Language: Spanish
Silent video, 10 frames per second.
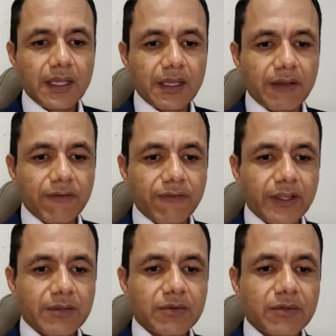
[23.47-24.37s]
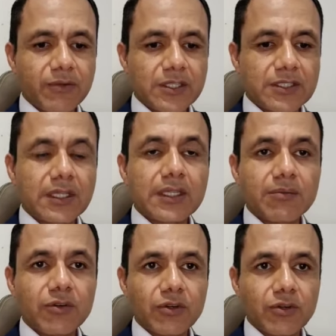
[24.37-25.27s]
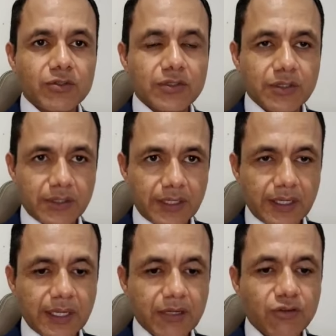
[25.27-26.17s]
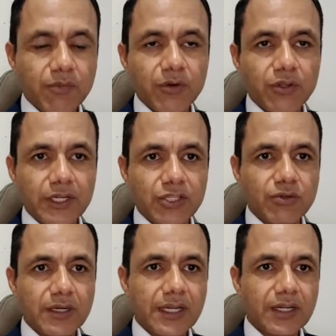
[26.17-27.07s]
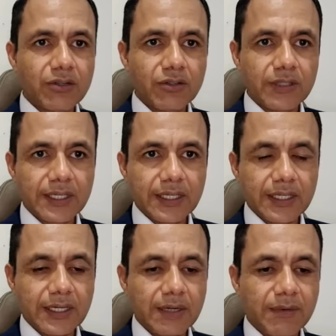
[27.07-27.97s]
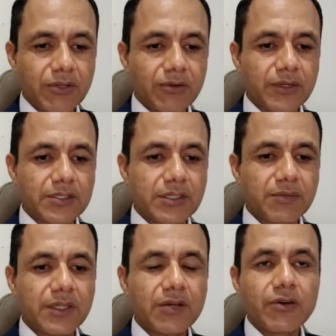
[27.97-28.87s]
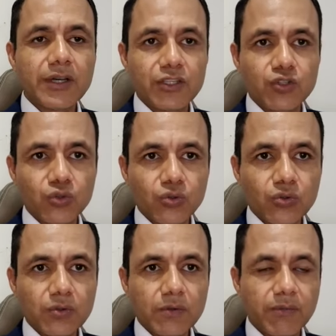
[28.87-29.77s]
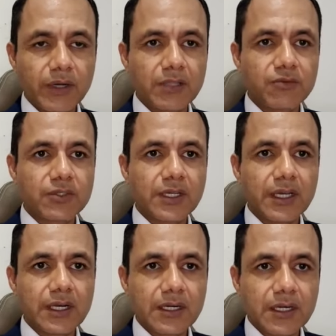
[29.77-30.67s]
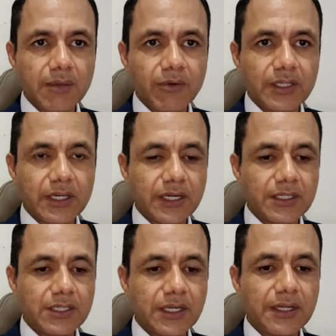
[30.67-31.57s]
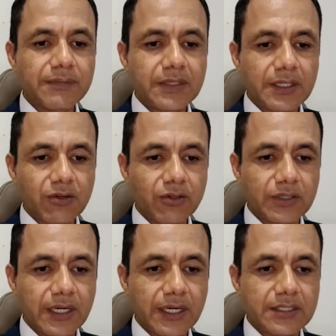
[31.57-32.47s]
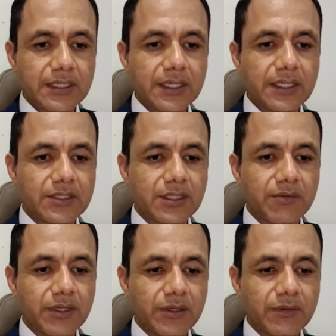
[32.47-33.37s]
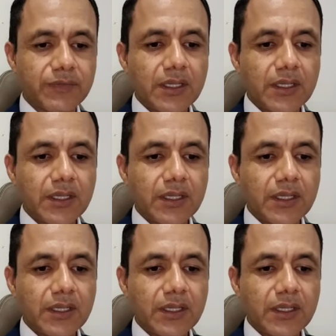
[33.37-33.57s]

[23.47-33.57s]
En Facebook pues tenemos el grupo Derecho Agrario donde queda grabado este video. En YouTube puedes buscar Ramón Herrera Chela y encontrarás este video.